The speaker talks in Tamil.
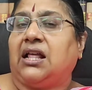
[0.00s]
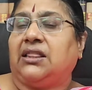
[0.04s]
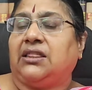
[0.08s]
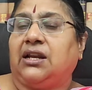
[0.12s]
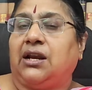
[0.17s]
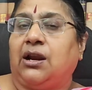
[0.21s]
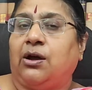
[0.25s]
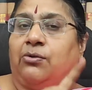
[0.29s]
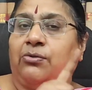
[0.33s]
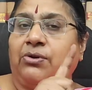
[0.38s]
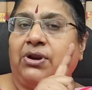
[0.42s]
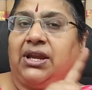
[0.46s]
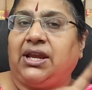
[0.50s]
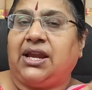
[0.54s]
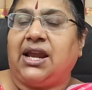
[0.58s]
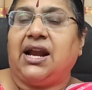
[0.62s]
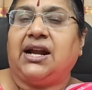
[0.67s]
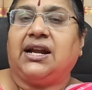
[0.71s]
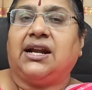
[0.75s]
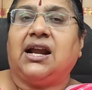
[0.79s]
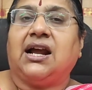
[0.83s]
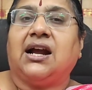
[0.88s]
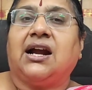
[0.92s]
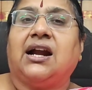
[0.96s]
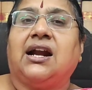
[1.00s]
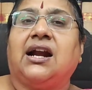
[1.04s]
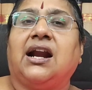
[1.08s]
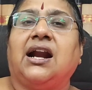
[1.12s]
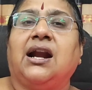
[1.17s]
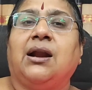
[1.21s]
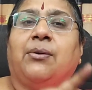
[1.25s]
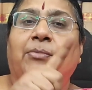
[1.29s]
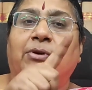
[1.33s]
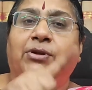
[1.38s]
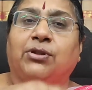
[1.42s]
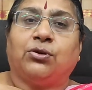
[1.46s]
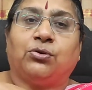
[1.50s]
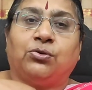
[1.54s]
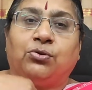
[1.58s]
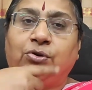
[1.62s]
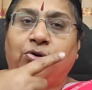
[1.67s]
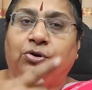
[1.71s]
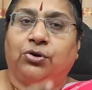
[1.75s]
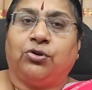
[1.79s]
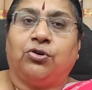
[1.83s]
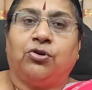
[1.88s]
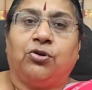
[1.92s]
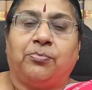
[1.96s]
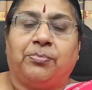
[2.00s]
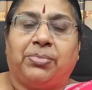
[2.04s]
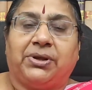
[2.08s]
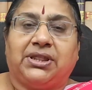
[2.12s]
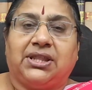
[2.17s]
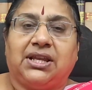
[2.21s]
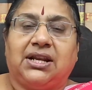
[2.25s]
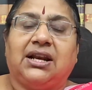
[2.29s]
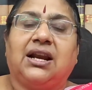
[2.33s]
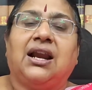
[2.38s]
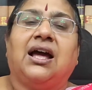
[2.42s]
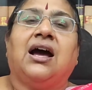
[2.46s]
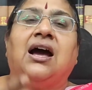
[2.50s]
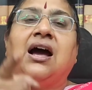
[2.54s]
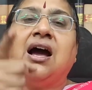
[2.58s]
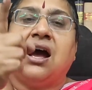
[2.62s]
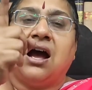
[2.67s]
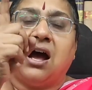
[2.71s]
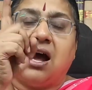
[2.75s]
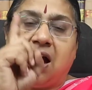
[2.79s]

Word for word: அந்த டவுரி கேட்டாங்கன்னா நம்ம அதை கொடுக்குறோம் பார்த்தீங்களா